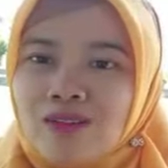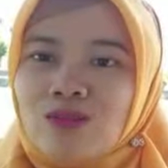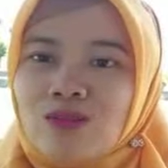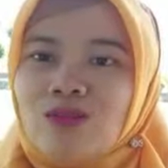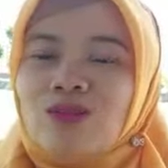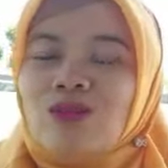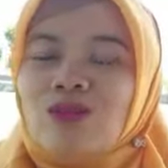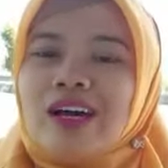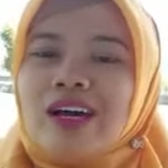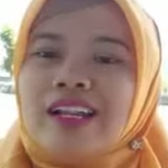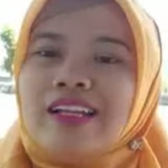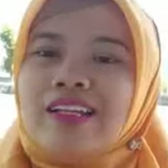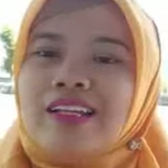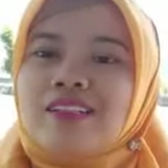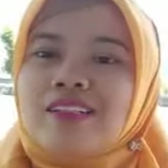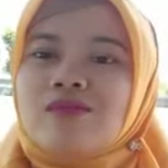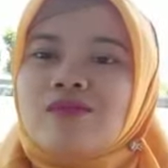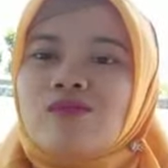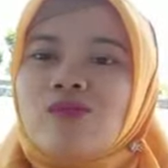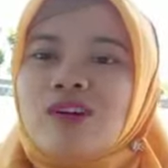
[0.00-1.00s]
untuk
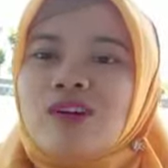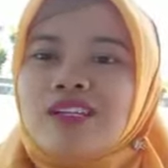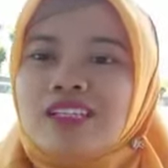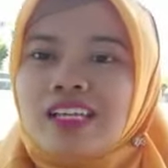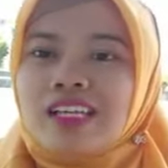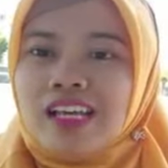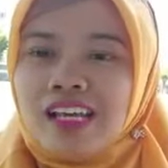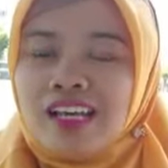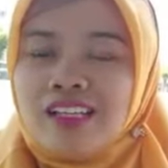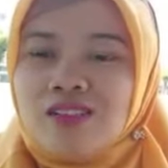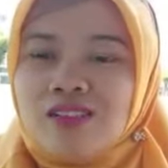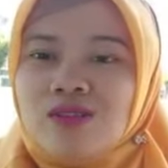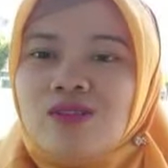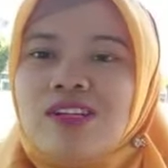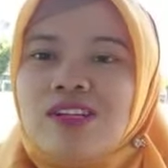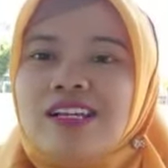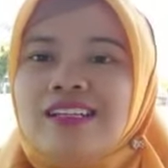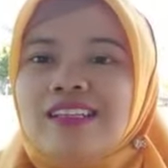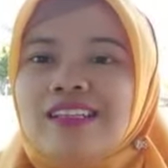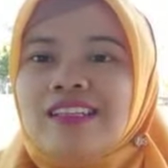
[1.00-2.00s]
kalian semuanya sudah